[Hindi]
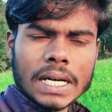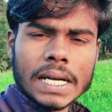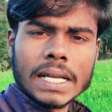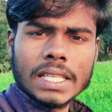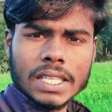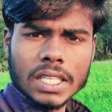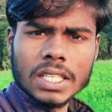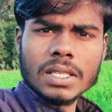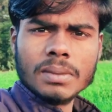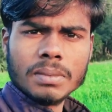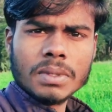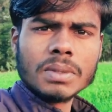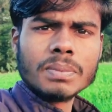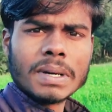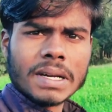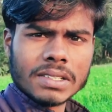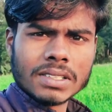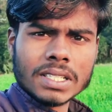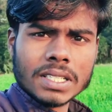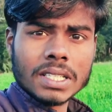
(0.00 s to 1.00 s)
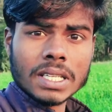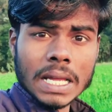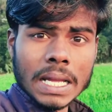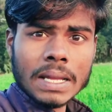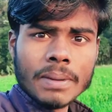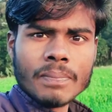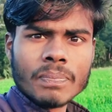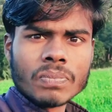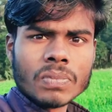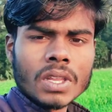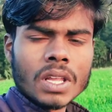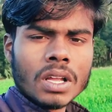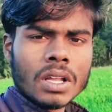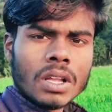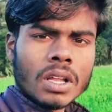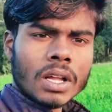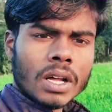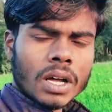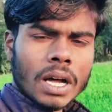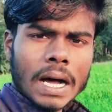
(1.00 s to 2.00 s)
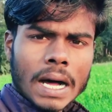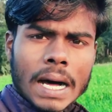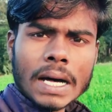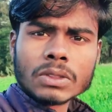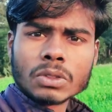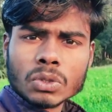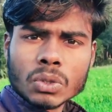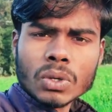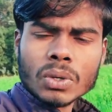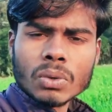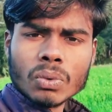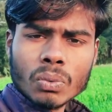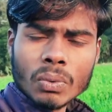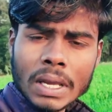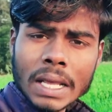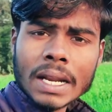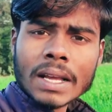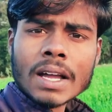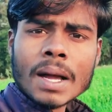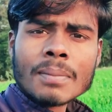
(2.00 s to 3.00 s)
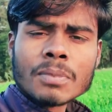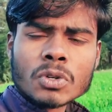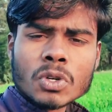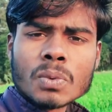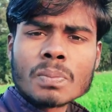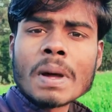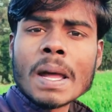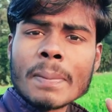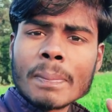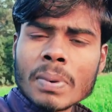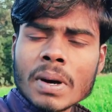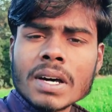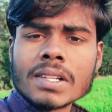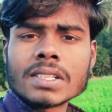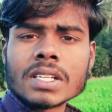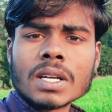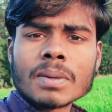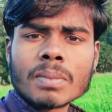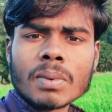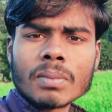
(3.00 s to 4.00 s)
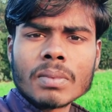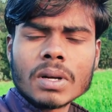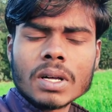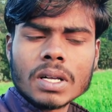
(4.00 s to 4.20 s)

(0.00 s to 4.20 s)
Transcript: हाँ ये बार सही है हाँ तो वेलकम टू माय फर्स्ट